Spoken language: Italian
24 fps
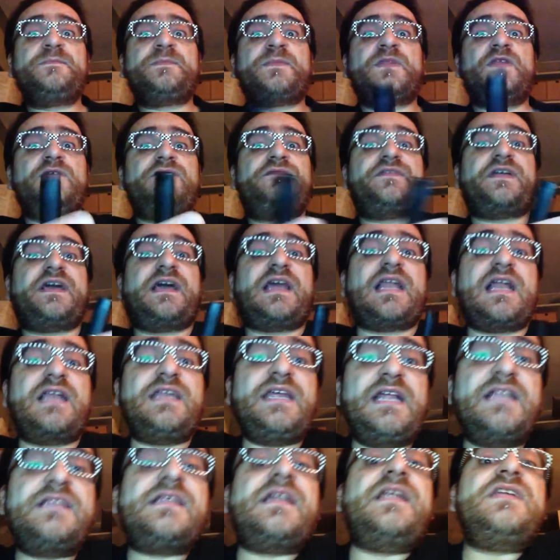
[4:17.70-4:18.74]
non fregherà
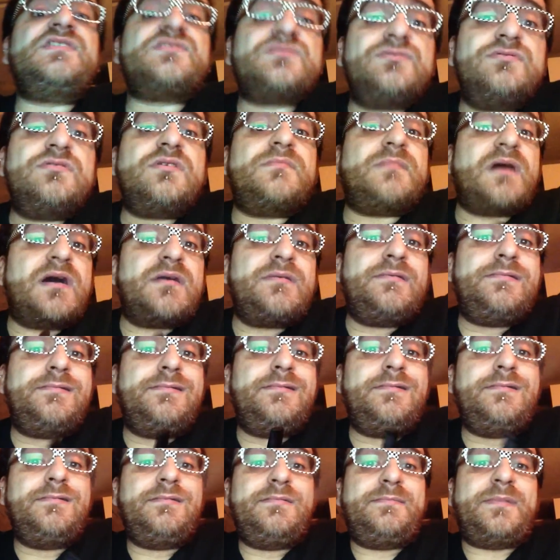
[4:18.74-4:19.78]
niente a nessuno, ma
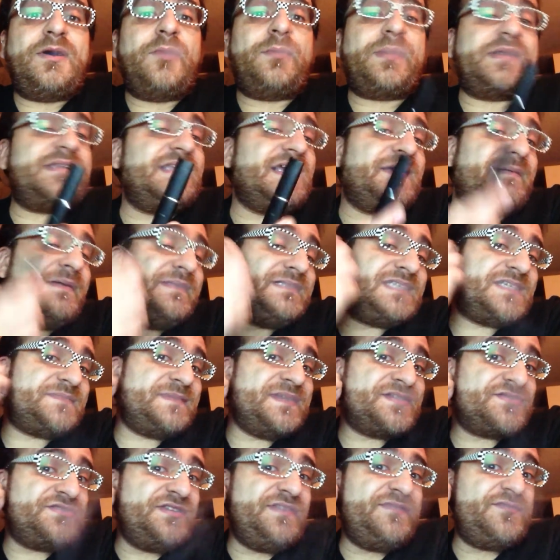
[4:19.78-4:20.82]
ho praticamente
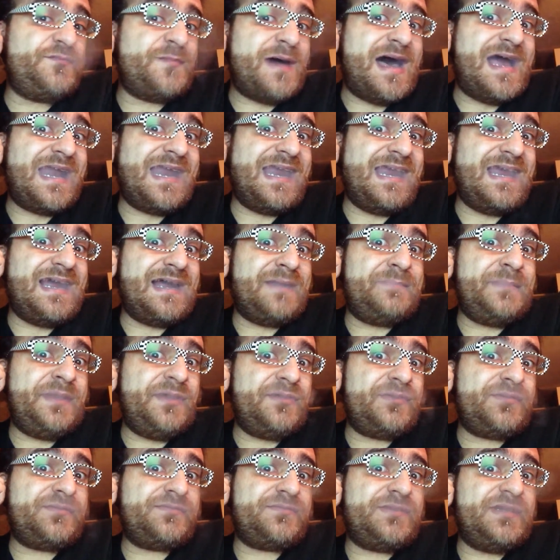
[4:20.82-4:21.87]
smesso di fumare,
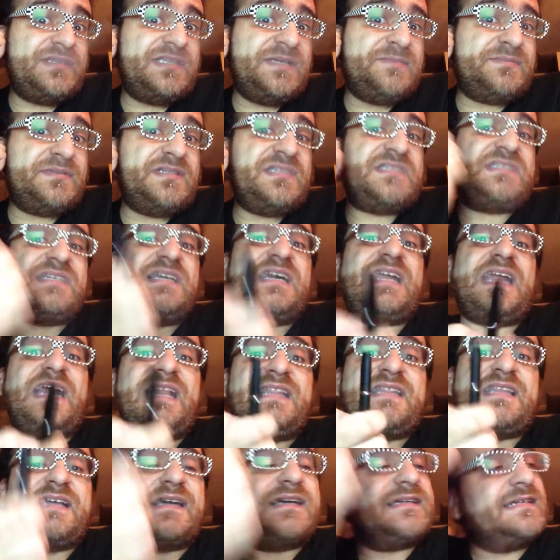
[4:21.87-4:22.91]
almeno quel tipo di
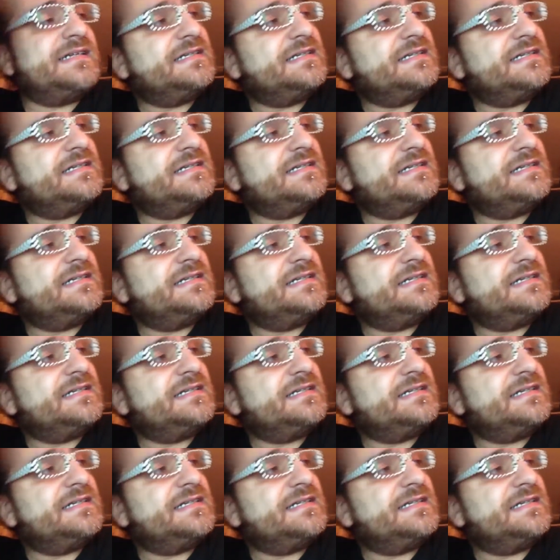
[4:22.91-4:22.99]
sigaretta.